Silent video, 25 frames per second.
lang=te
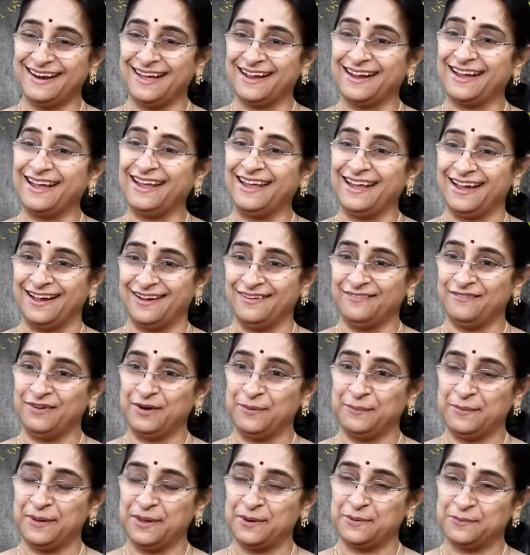లక్కయ్య
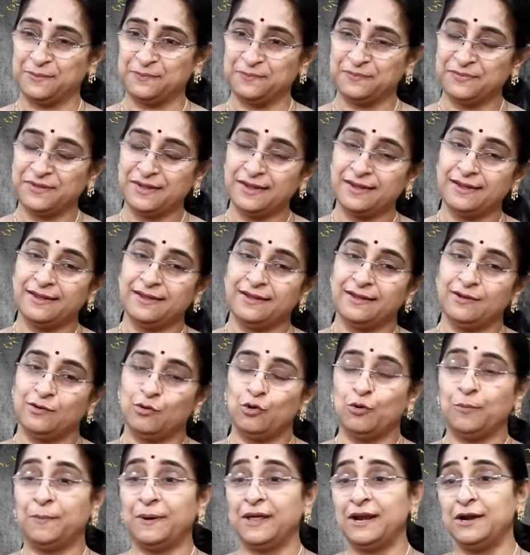వాడి పేరు
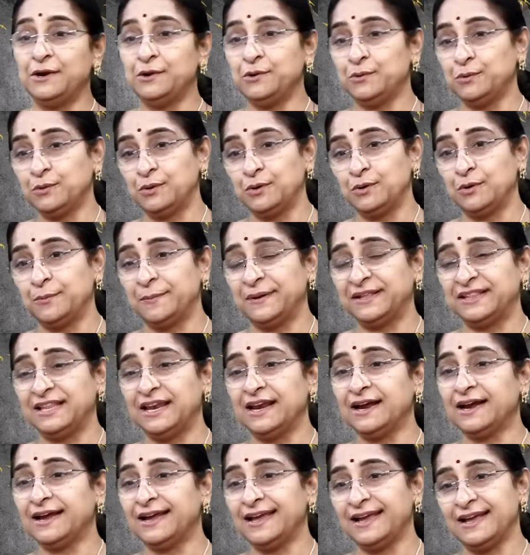ఓ పల్లెటూరులో
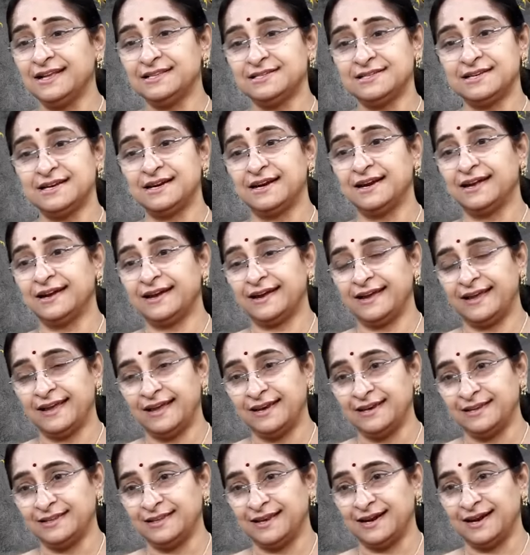పెద్ద లక్కయ్య చిన్న
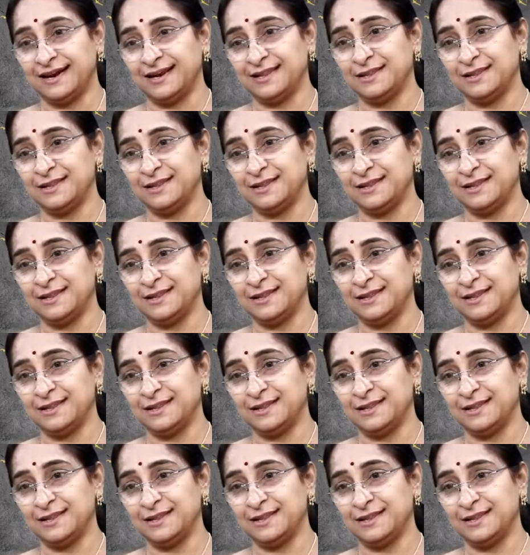లక్కయ్య అని ఇద్దరు